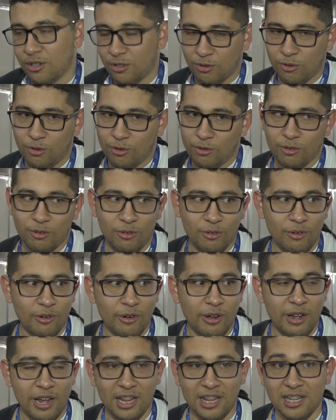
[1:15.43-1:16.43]

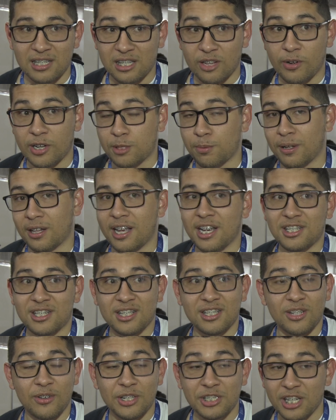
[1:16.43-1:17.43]
Com relação às
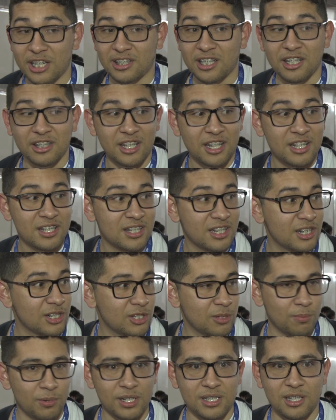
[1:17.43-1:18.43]
palestras, eu achei até
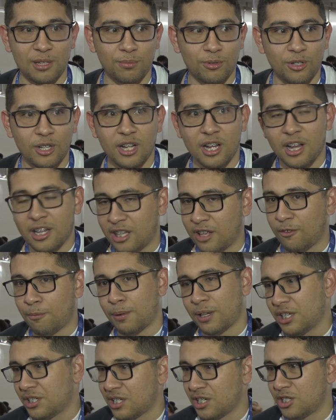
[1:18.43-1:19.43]
interessante, por exemplo, teve
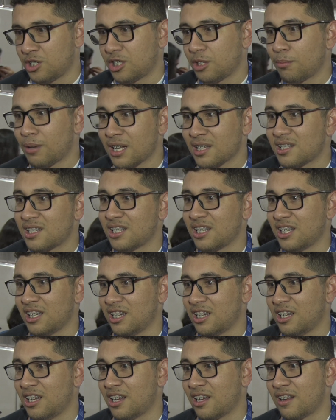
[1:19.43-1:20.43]
palestrantes de
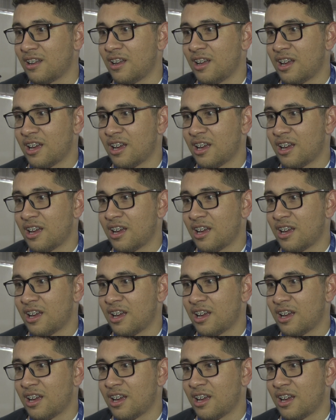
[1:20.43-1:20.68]
Brasília,